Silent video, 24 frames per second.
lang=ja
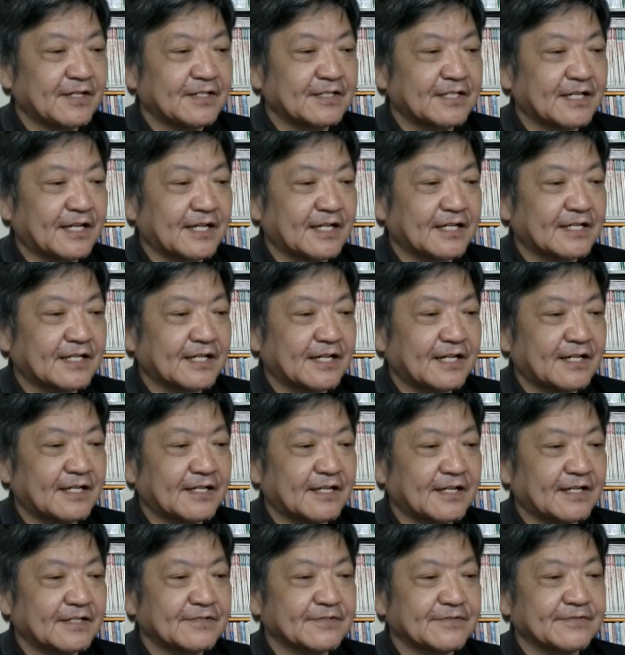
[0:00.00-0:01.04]

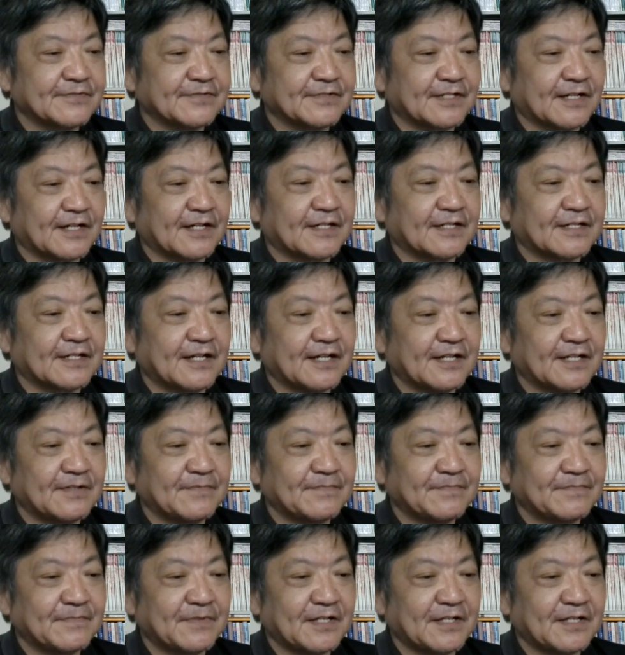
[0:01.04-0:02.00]
宝塚が隠